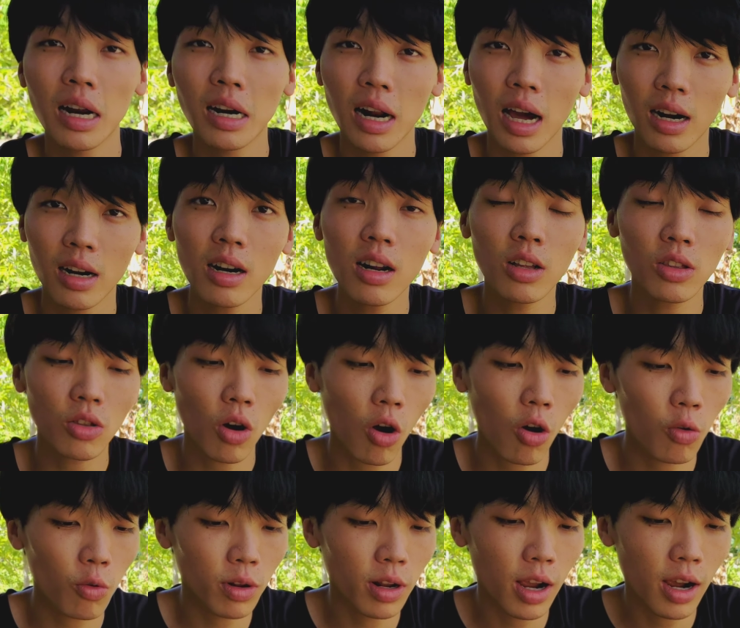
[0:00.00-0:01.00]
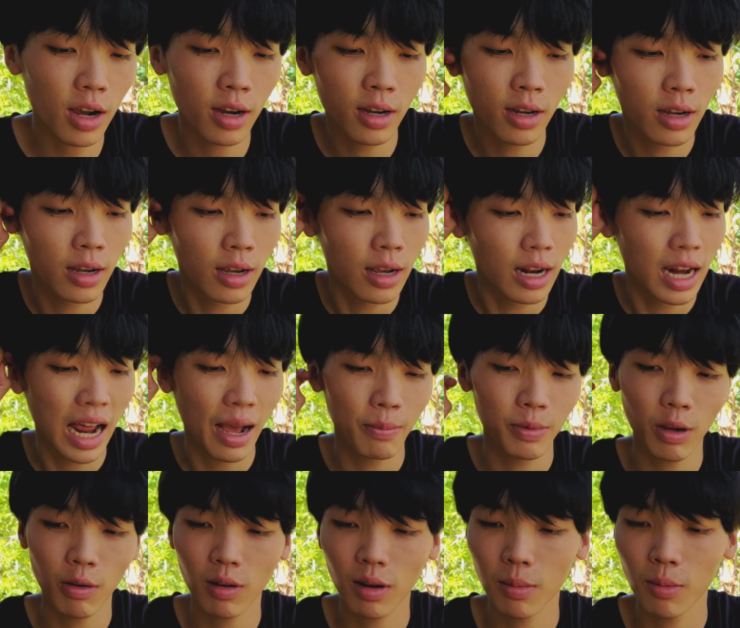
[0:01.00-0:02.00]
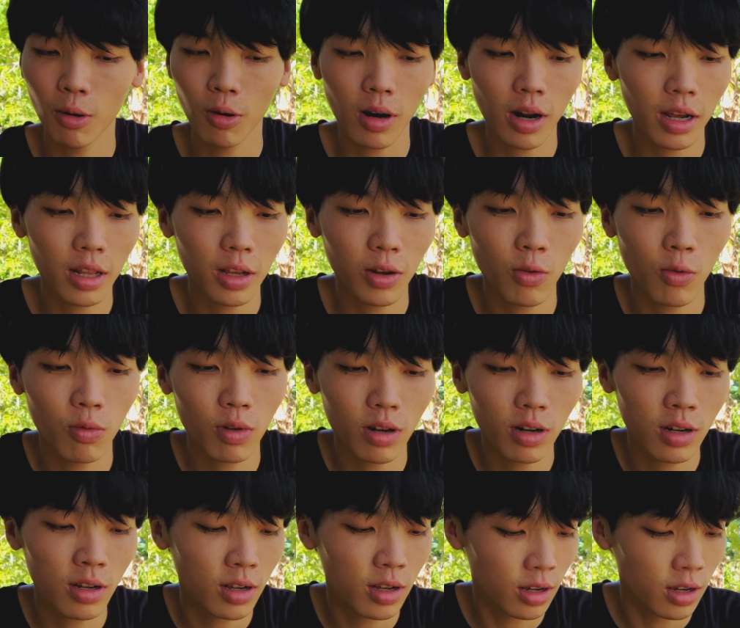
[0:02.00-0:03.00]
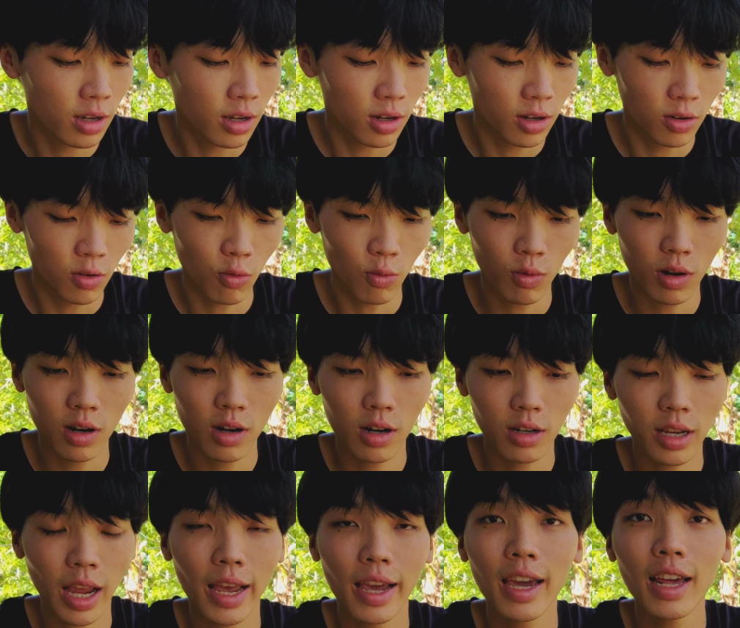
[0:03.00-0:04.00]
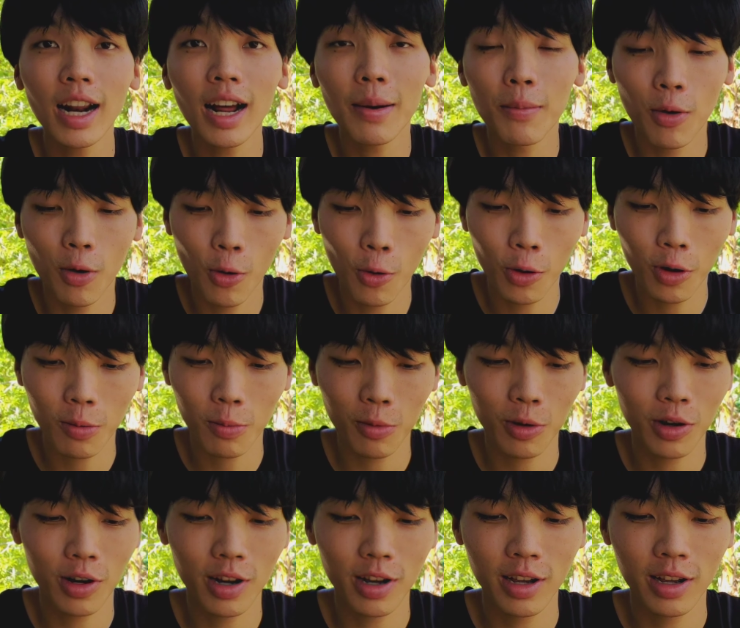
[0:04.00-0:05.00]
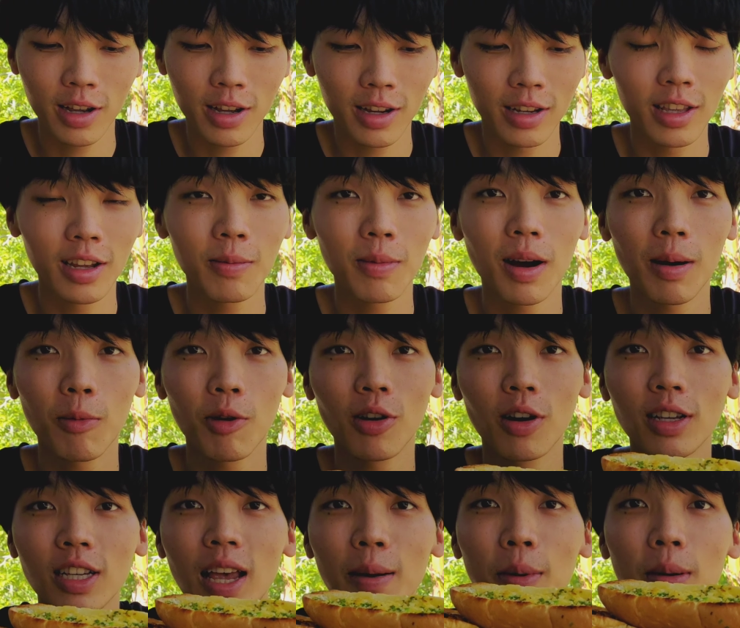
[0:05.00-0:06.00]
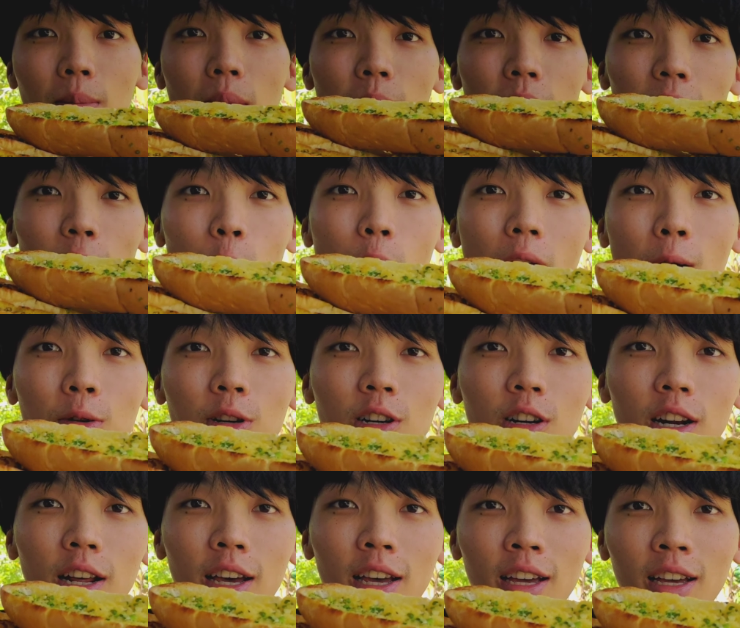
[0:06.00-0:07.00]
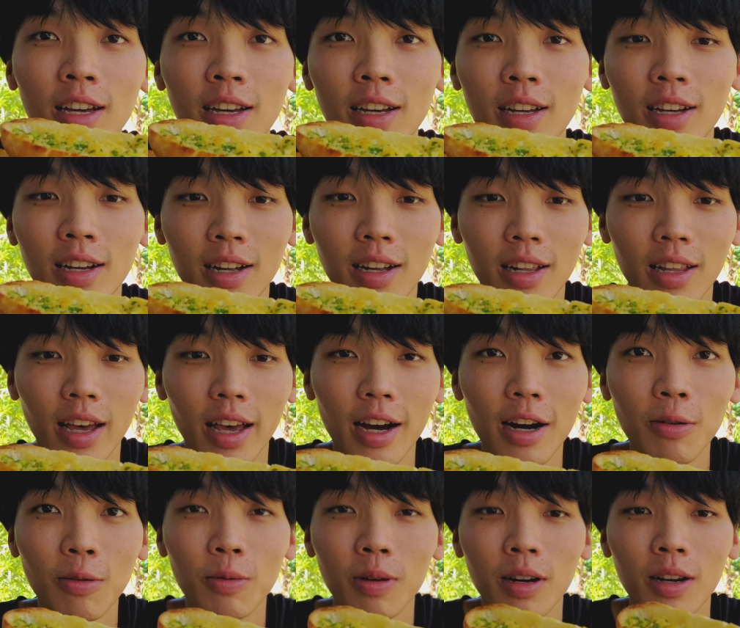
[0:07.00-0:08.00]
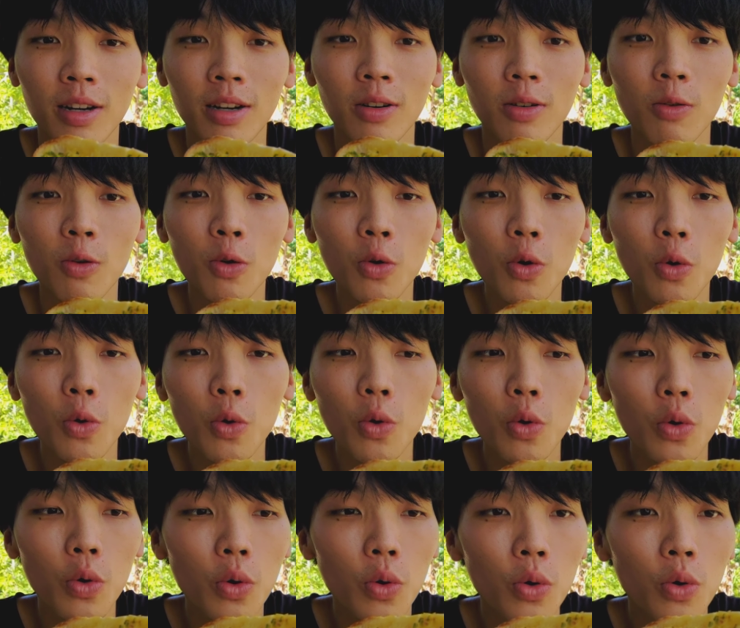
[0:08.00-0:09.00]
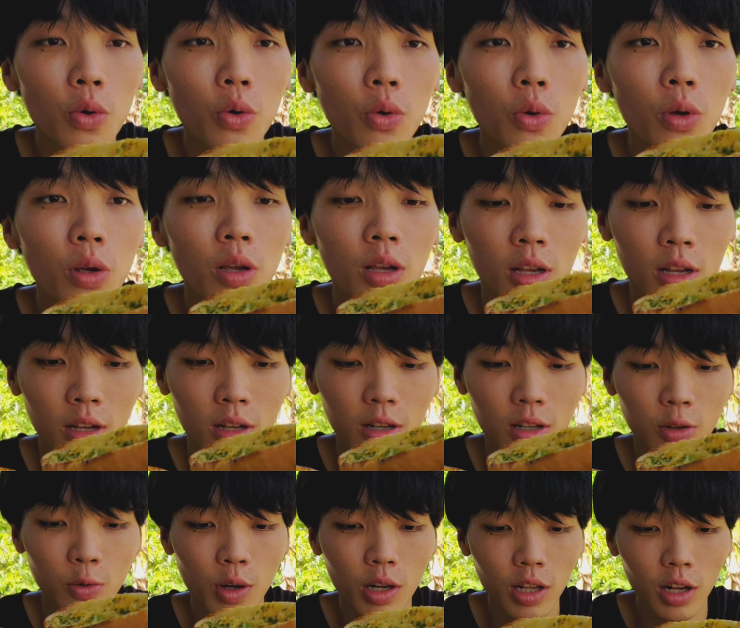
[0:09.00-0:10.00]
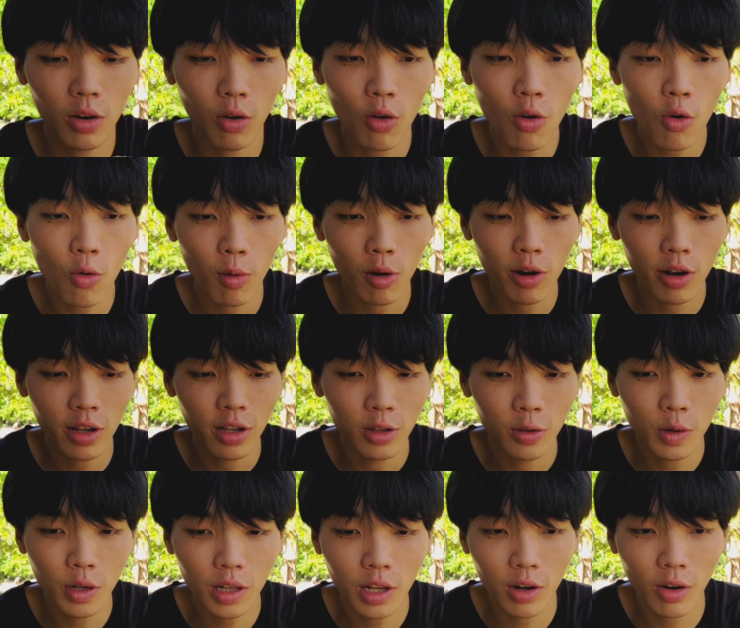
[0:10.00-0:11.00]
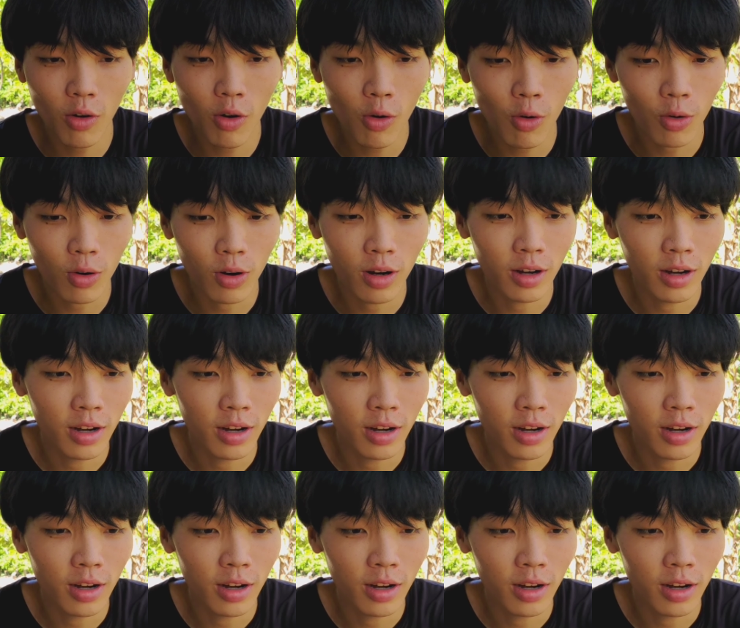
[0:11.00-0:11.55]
đang nắng rất là to luôn nha làm xong cái món này thì cũng rất cũng à, chảy hết cả mồ hôi rồi mọi người nhưng mà mọi người xem cái mâm thành quả của sơn này thấy không ui, ui, ui. suýt thì nó đổ mọi người suýt thì nó đổ